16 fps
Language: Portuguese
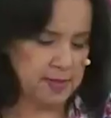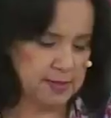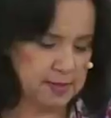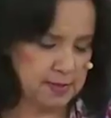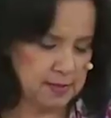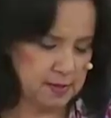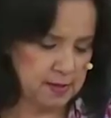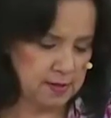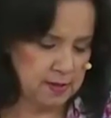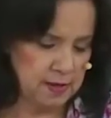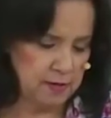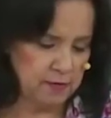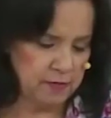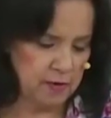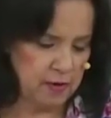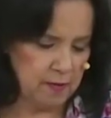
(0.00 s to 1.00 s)
mas
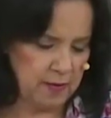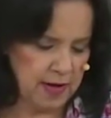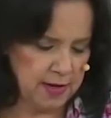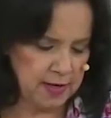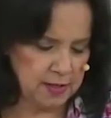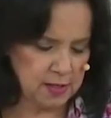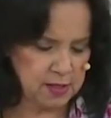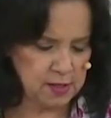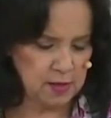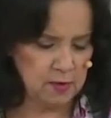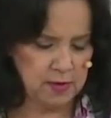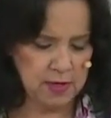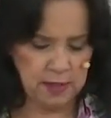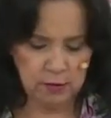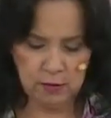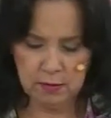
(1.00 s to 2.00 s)
não vou ao mar já tem
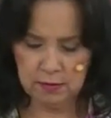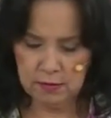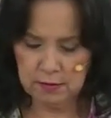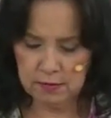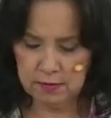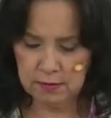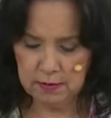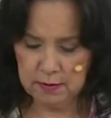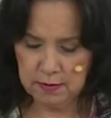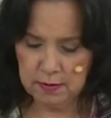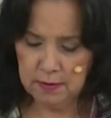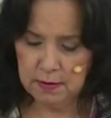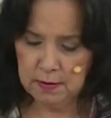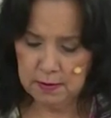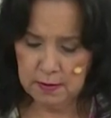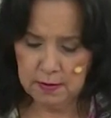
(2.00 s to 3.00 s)
um ano. Sério?
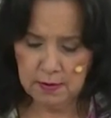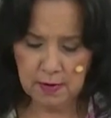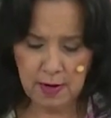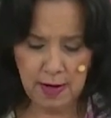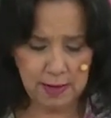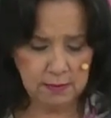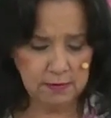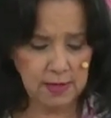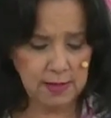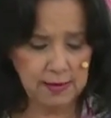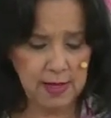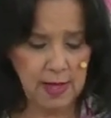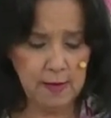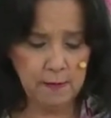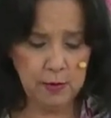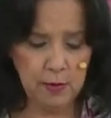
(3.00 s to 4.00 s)
Ah, não
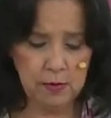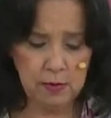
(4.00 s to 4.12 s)
Precisa dá tempo. ir